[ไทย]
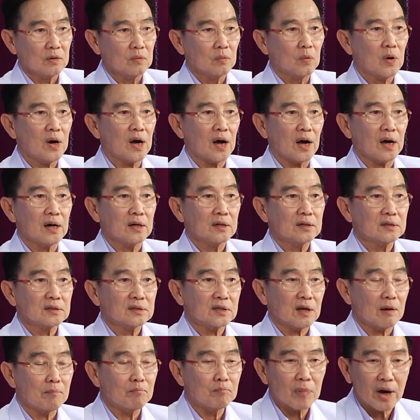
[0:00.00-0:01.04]
ว่า
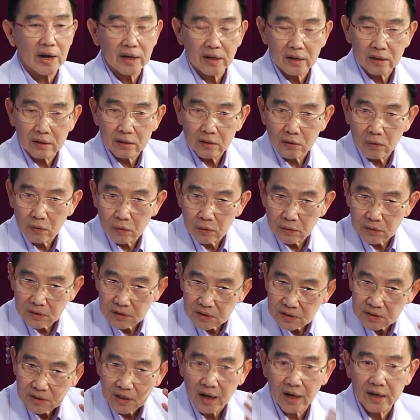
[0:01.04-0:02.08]
ทำไมคน
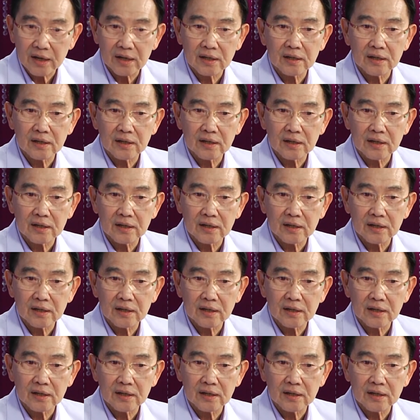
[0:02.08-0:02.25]
ที่ใช้